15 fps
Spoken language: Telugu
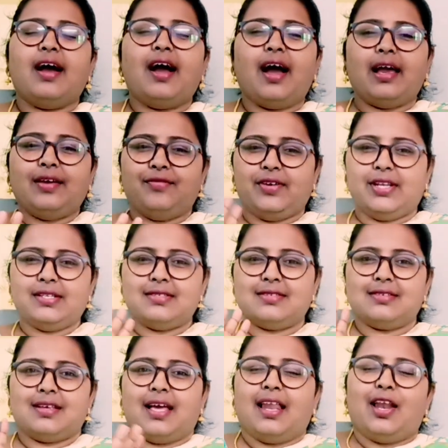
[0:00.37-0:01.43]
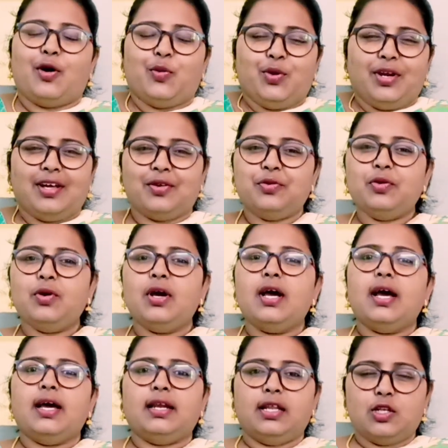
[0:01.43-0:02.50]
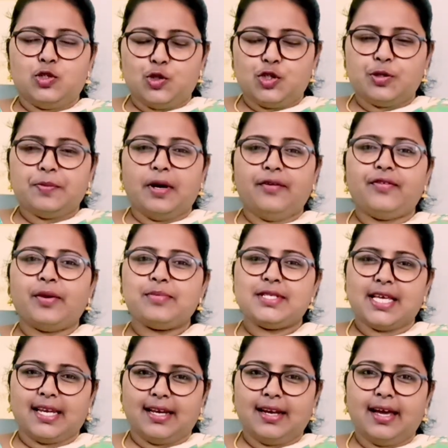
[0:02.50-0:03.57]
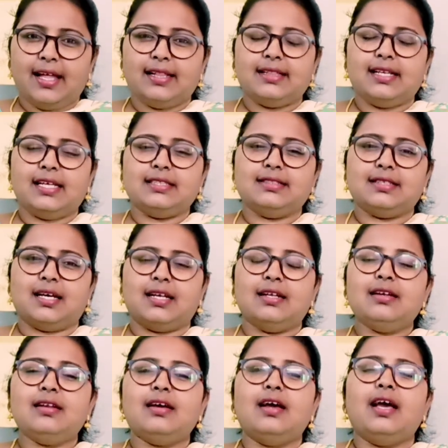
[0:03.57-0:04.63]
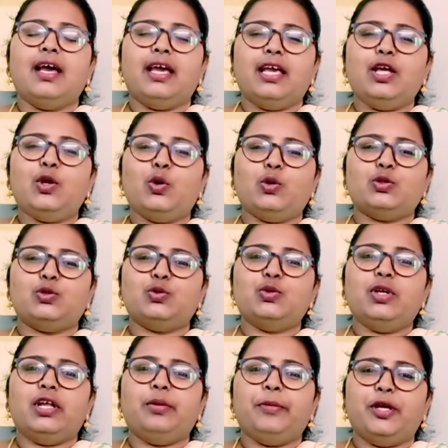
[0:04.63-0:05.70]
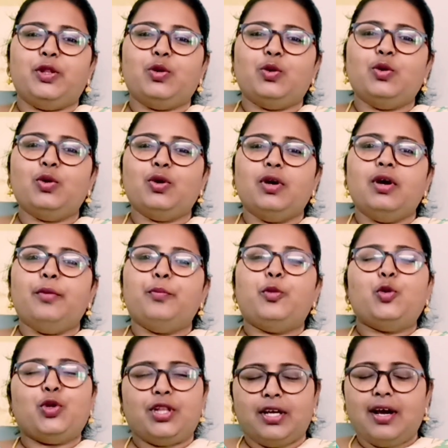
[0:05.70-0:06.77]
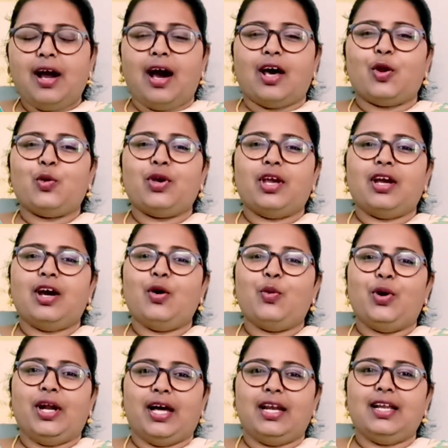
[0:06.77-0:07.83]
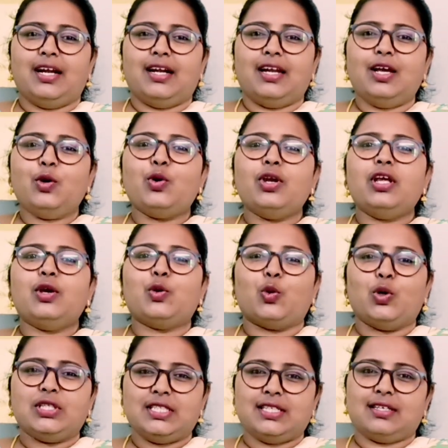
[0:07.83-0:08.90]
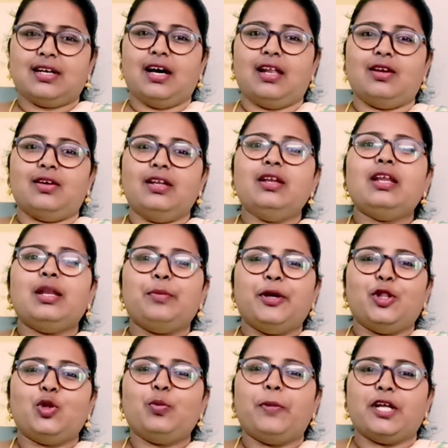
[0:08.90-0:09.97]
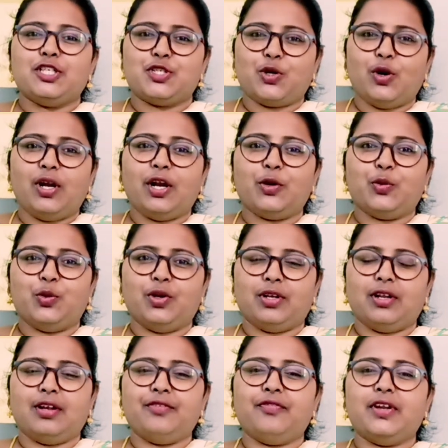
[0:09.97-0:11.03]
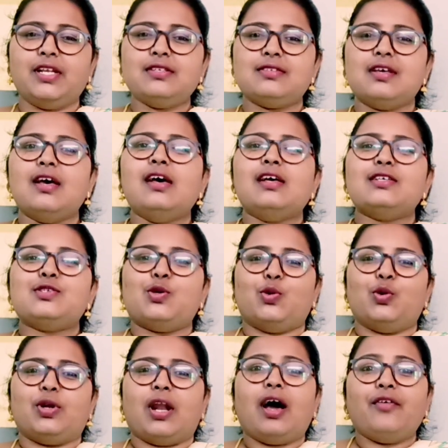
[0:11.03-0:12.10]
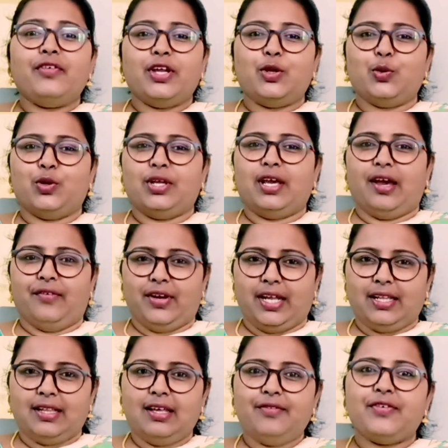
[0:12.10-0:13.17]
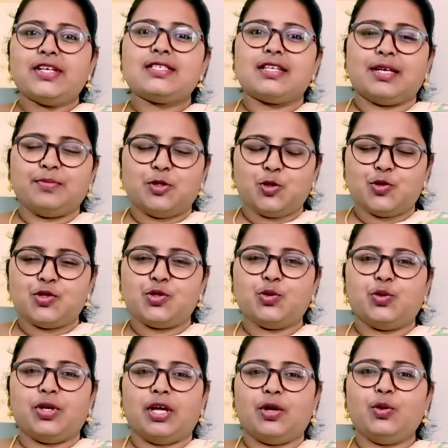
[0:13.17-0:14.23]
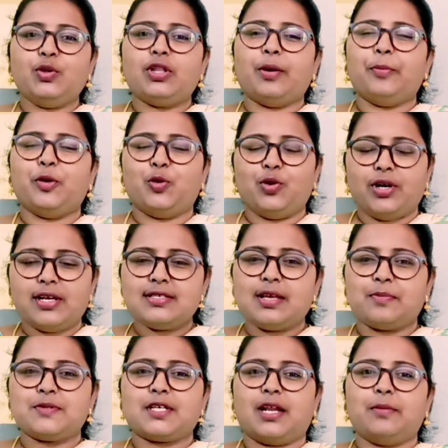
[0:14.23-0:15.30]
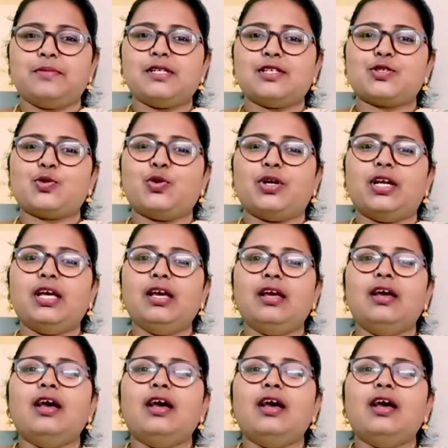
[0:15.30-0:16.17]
హాయ్ ఫ్రెండ్స్ ఎలా ఉన్నారు నేను సుష్మా ఫ్రమ్ సెరీనా హెల్త్ లైన్ ఛానల్ ఈరోజు నేను మీతో పూర్తిగా ఆరోగ్యంగా ఉండాలి అంటే కొన్ని గృహ చిట్కాలని నేను మీతో పంచుకోవాలనుకుంటున్నాను ఫ్రెండ్స్ సో నా వీడియోని ఎవరైతే ఫస్ట్ టైం చూస్తున్నారో తప్పకుండా సబ్స్క్రైబ్ చేసుకోండి